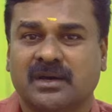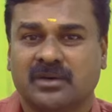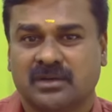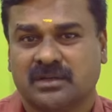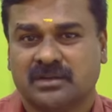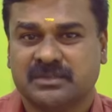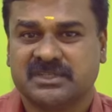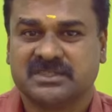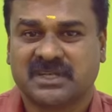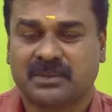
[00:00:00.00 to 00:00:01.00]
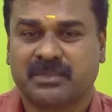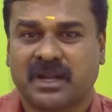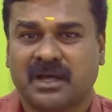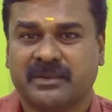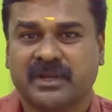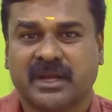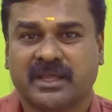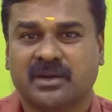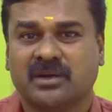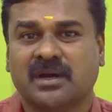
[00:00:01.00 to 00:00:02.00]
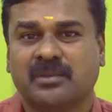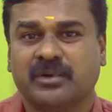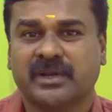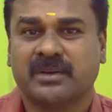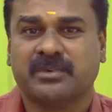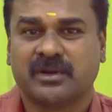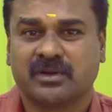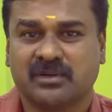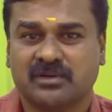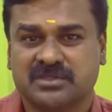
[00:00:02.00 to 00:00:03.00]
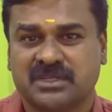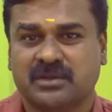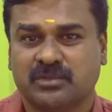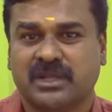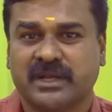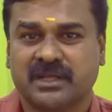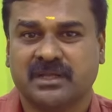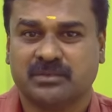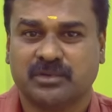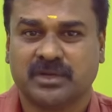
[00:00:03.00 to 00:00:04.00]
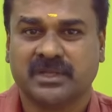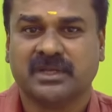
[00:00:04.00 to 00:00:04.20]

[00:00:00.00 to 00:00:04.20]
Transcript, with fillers: ஒரு பிஸ்னஸ் ஸ்டார்ட் பண்ணலாம் அப்படின்னு நினைக்கிறோம் அப்போ என்ன பண்ணுறோம் ஒரு சின்ன முதலீடு போட்டு